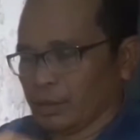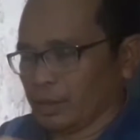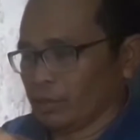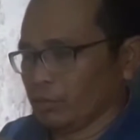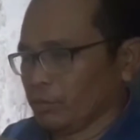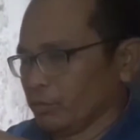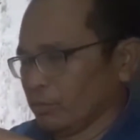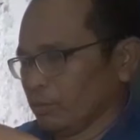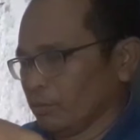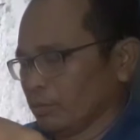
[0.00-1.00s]
Yung
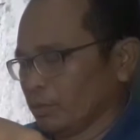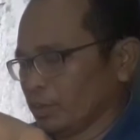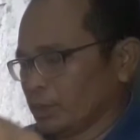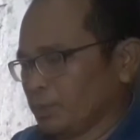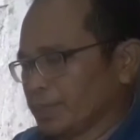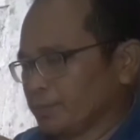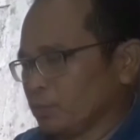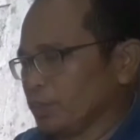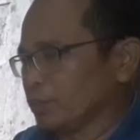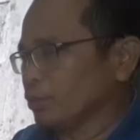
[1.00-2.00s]
space po
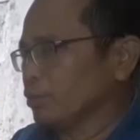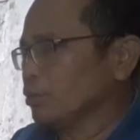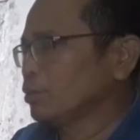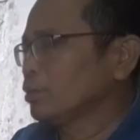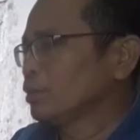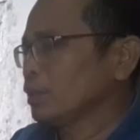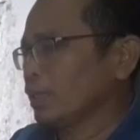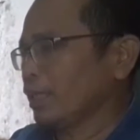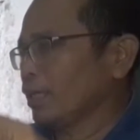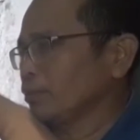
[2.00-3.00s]
nito,
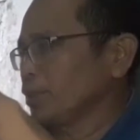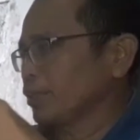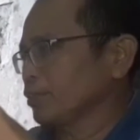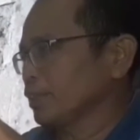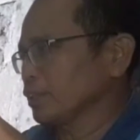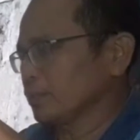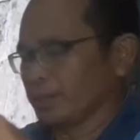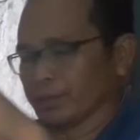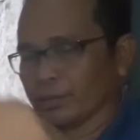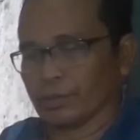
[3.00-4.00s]
kailangan mayroon siyang
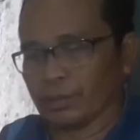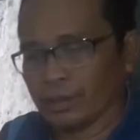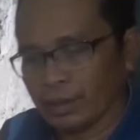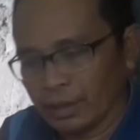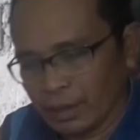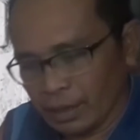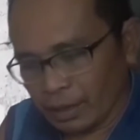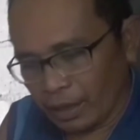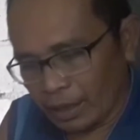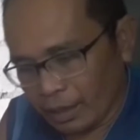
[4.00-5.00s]
space doon.
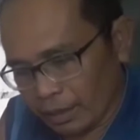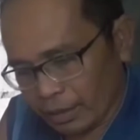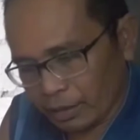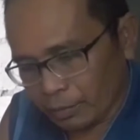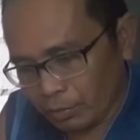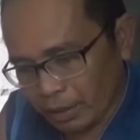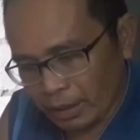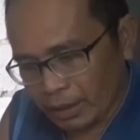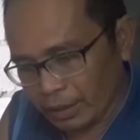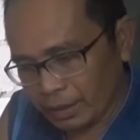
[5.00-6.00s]
Kaya ito po
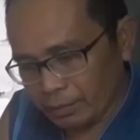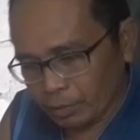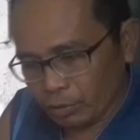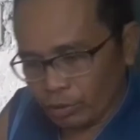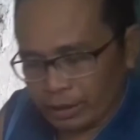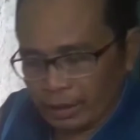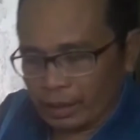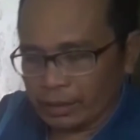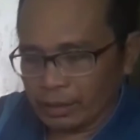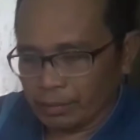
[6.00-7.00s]
ang agree, putulin na
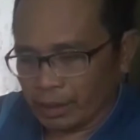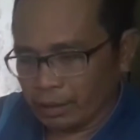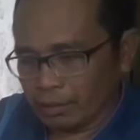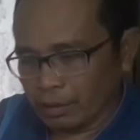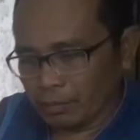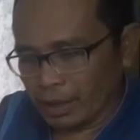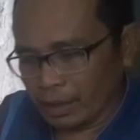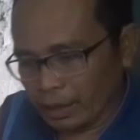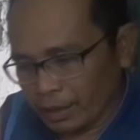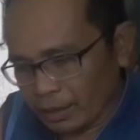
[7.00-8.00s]
natin para
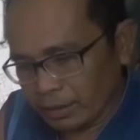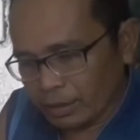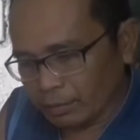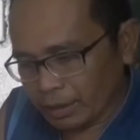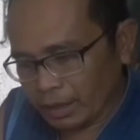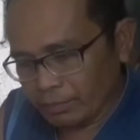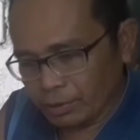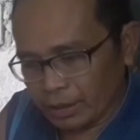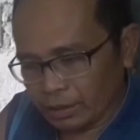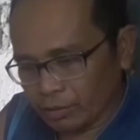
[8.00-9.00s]
mailagan natin at
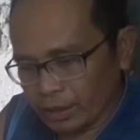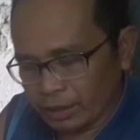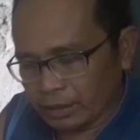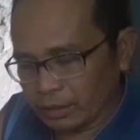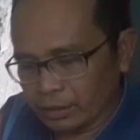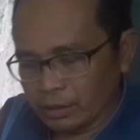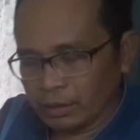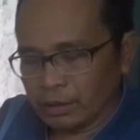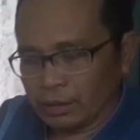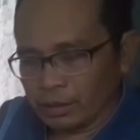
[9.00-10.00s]
matapos na itong ating
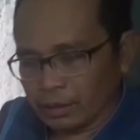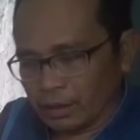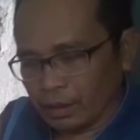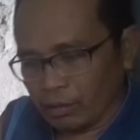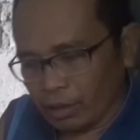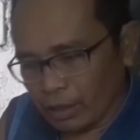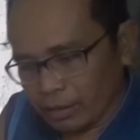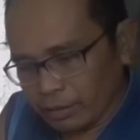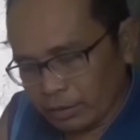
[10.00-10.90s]
ginagawa.